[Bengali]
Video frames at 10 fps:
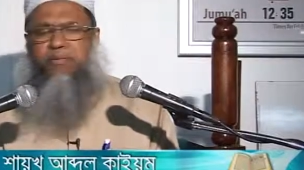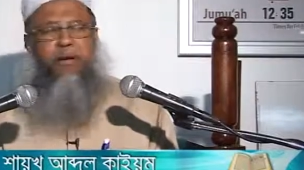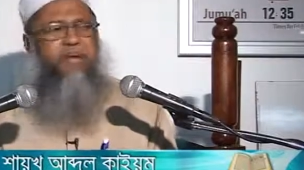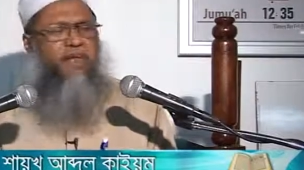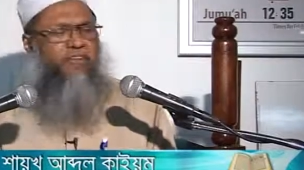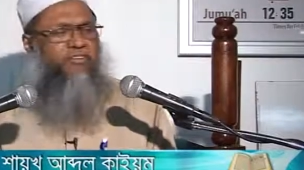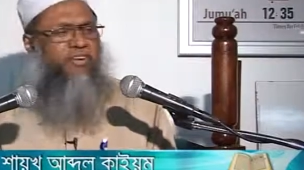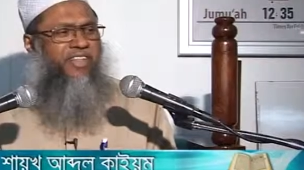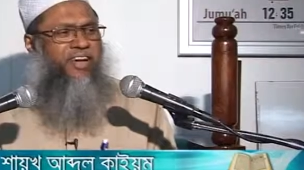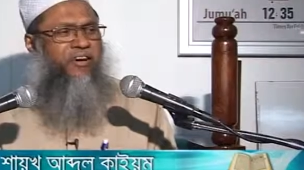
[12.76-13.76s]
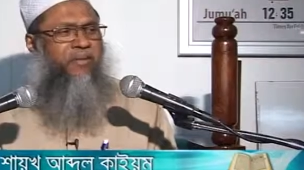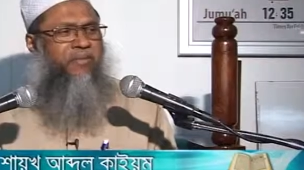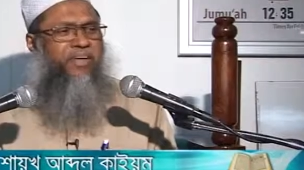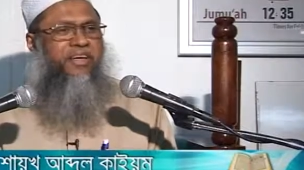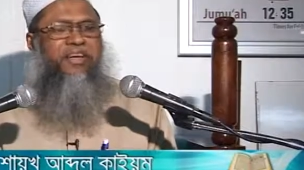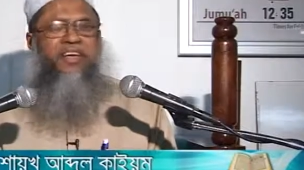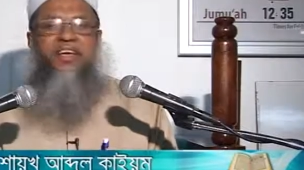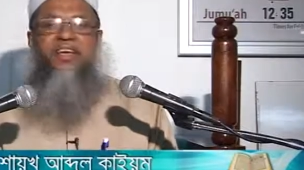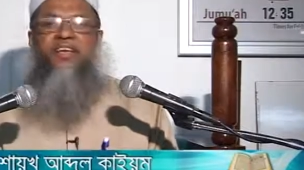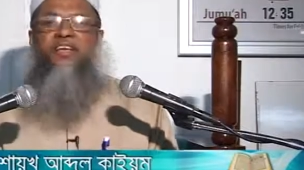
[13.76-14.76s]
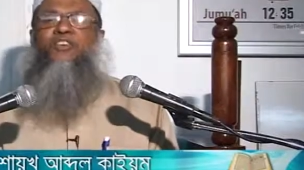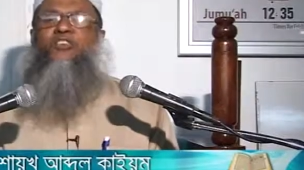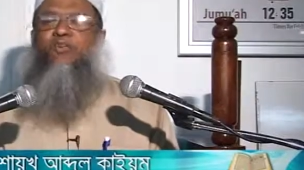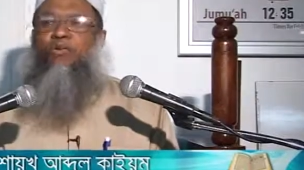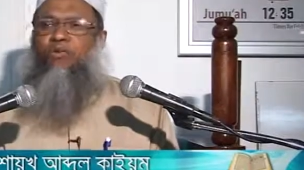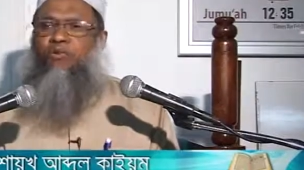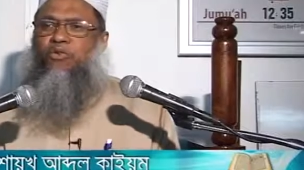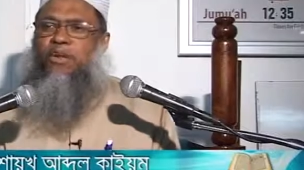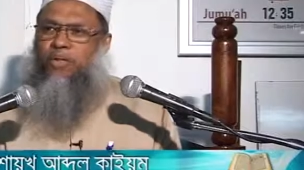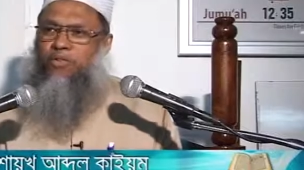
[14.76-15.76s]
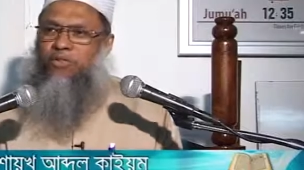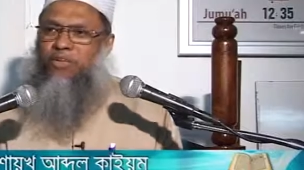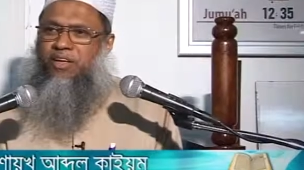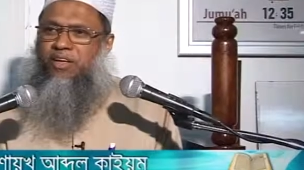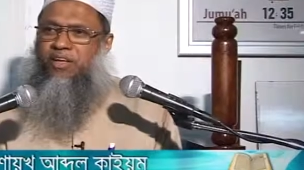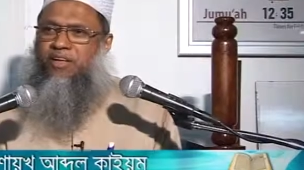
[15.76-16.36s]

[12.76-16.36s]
কিভাবে আল্লাহর সঙ্গে দেখা হবে কিছু লোক দুনিয়ার মধ্যে